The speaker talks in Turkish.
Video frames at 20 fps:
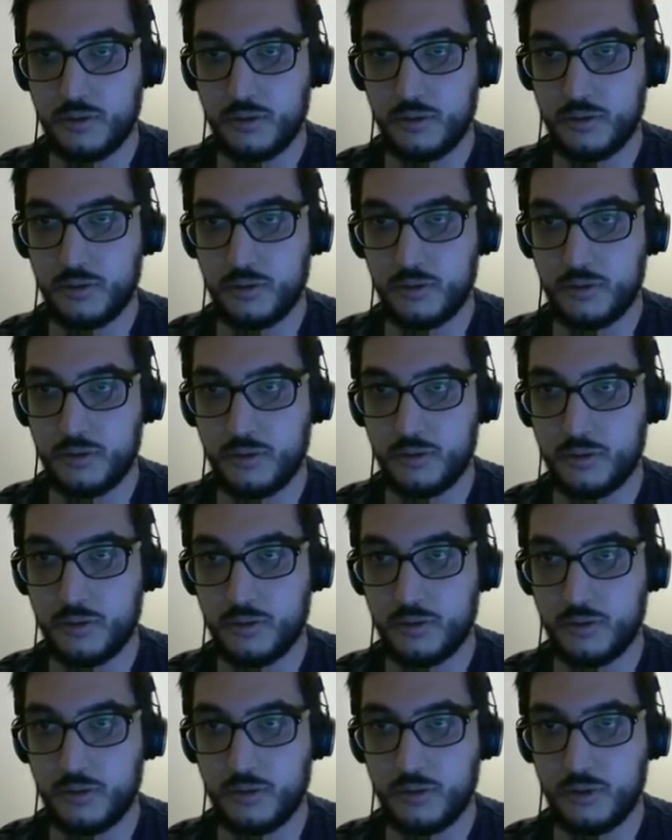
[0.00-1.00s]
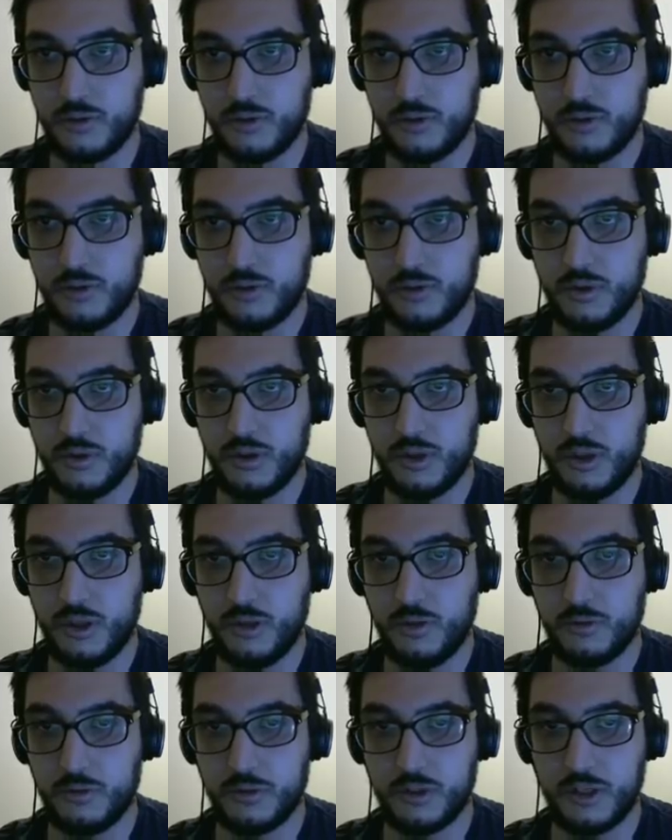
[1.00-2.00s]
Bence barona dön.
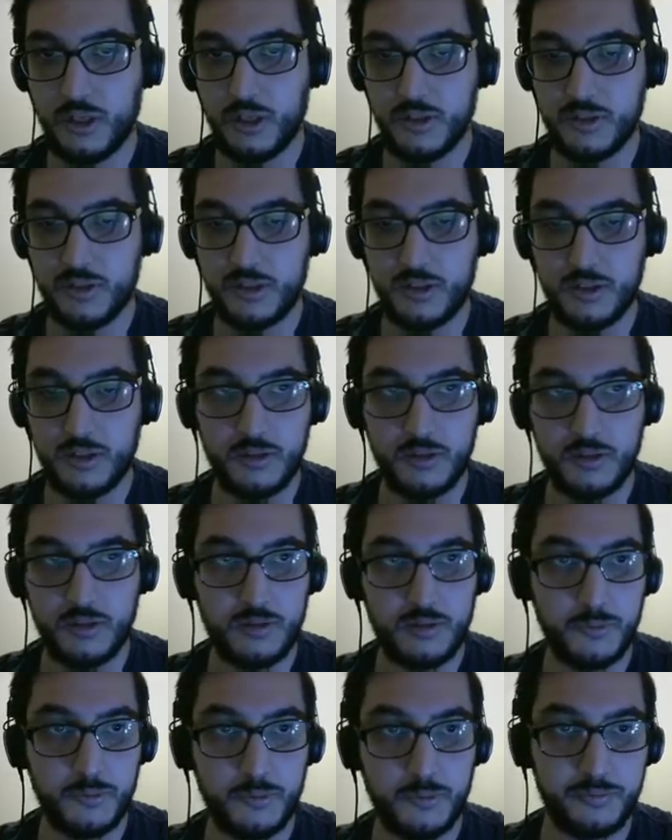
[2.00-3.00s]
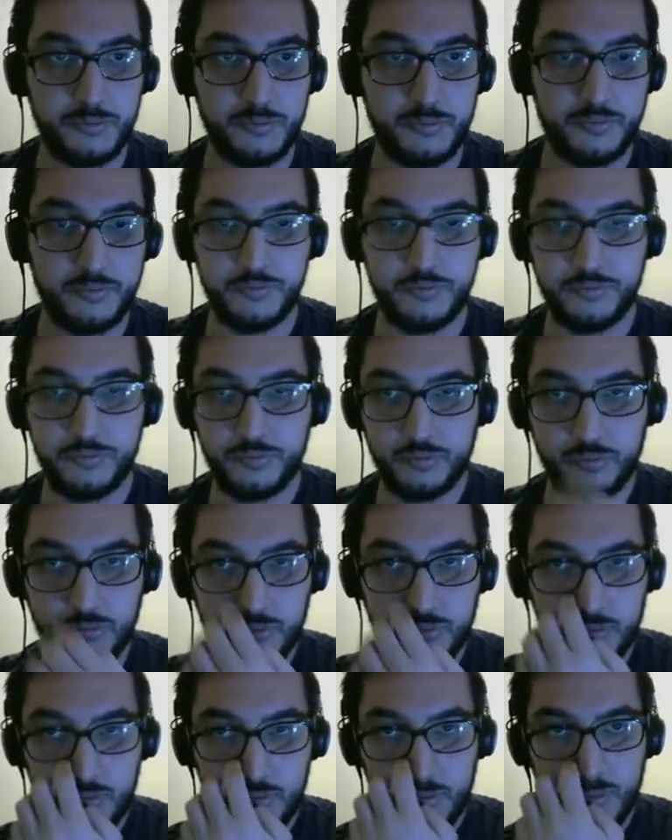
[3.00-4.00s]
Tamamdır kestik. Ah
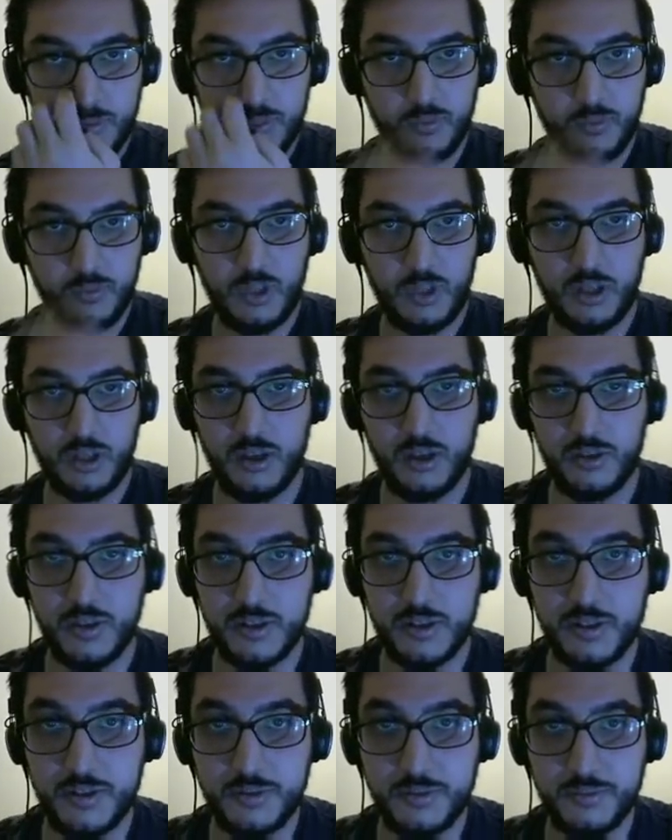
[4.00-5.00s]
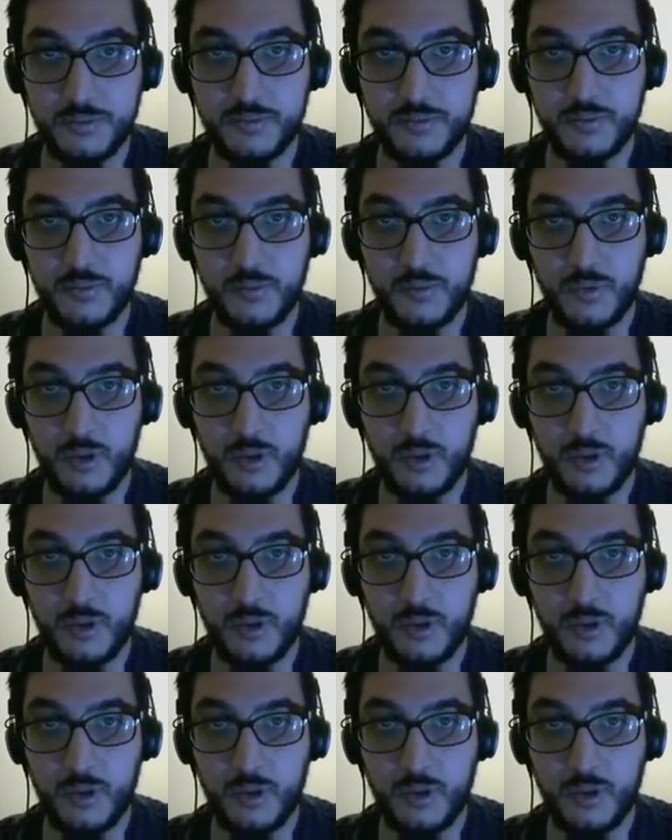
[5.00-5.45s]
sıfırlanacak Lee'sinin evet. Baron'u.